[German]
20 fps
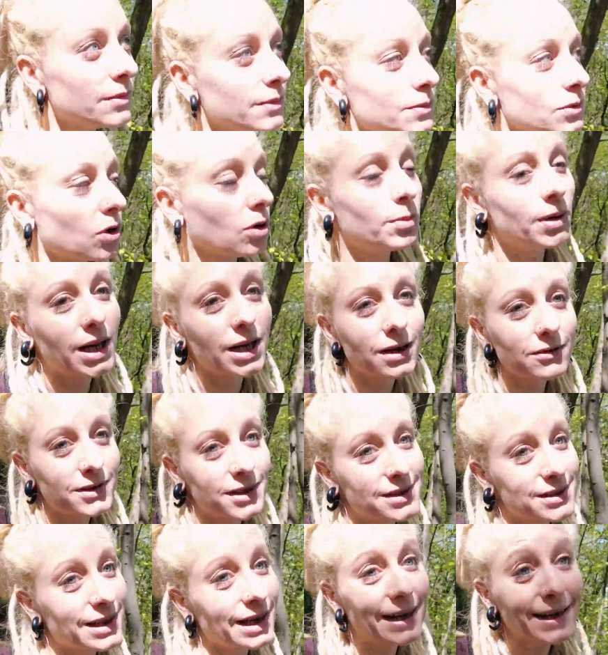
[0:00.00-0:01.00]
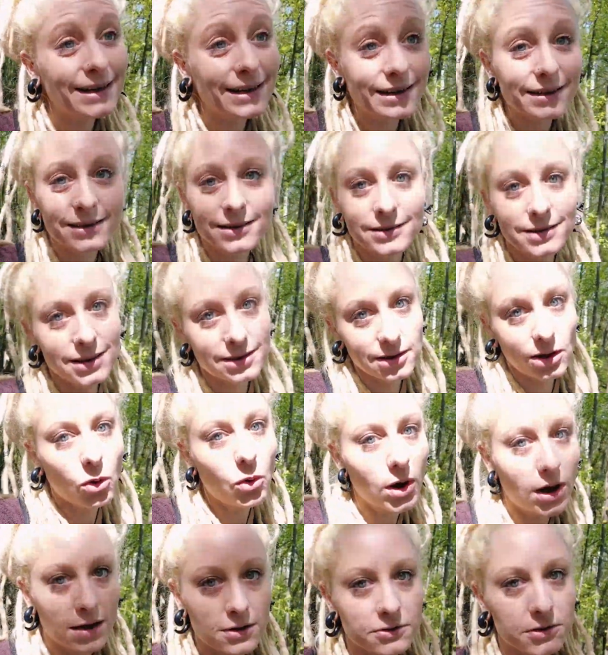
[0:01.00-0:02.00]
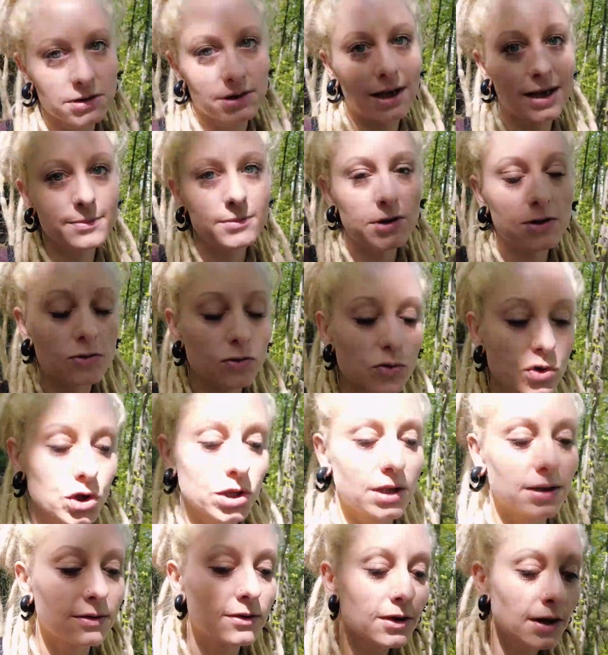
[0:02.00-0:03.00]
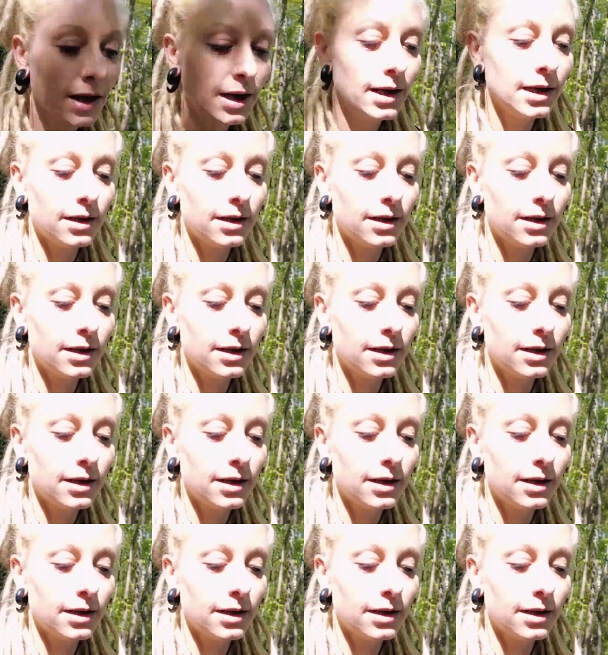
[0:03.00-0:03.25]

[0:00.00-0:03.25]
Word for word: normalerweise eigentlich nicht dauerhaft in einem Zustand